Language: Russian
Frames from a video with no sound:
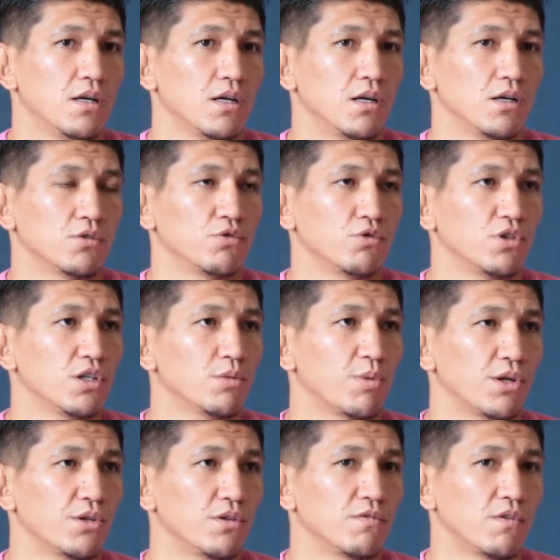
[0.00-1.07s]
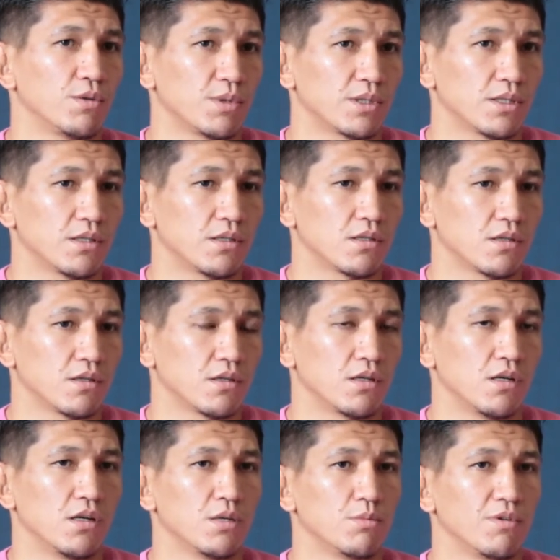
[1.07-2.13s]
э, турнир пройдет в Алмате
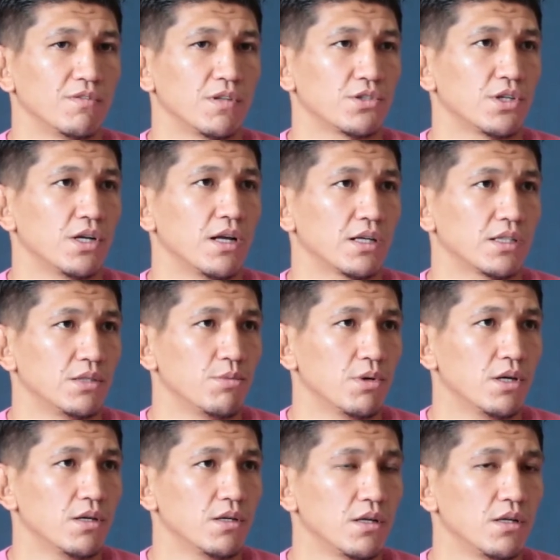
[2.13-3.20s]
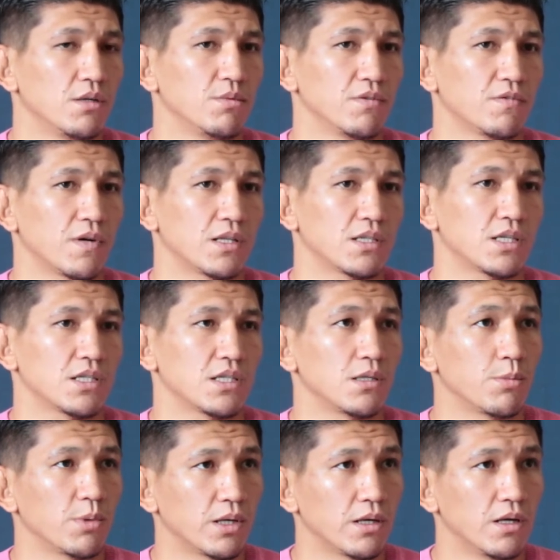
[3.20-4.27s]
либо в начале октября, либо в конце
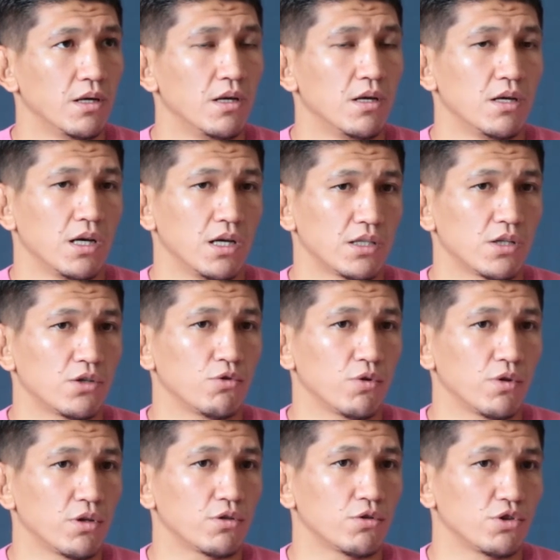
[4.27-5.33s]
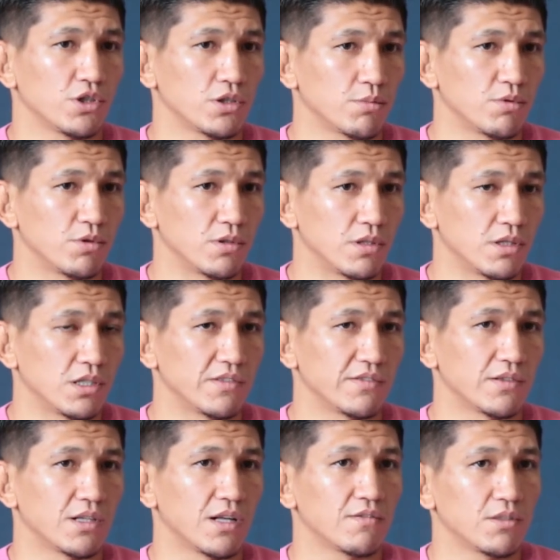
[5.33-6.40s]
сентября. Этот турнир точно будет. И
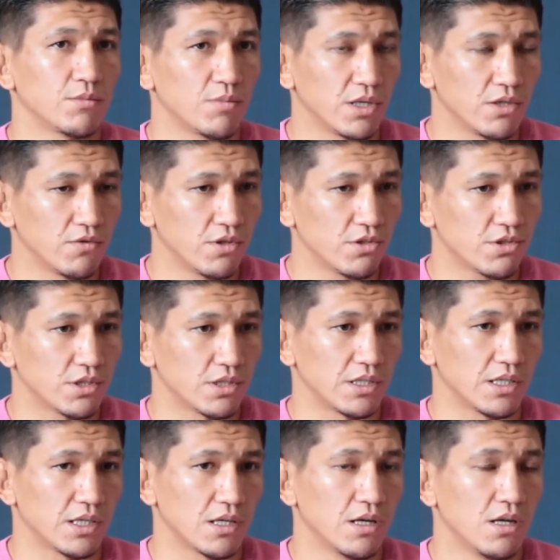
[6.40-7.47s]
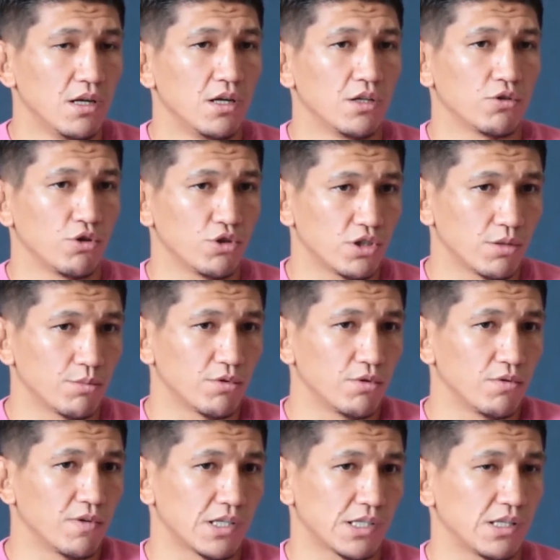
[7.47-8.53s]
в главном бою вечера я точно
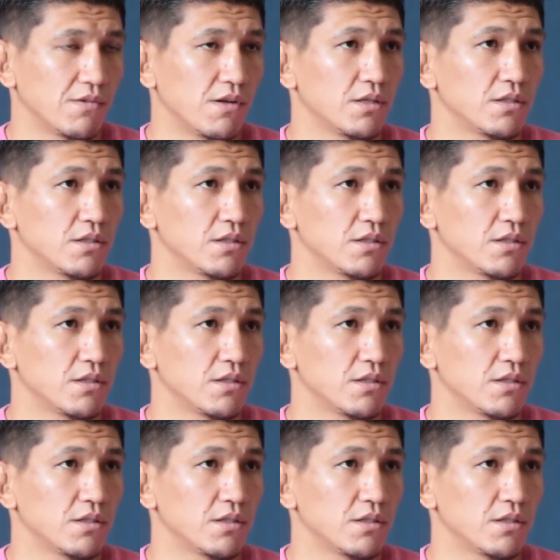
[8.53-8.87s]
буду возглавлять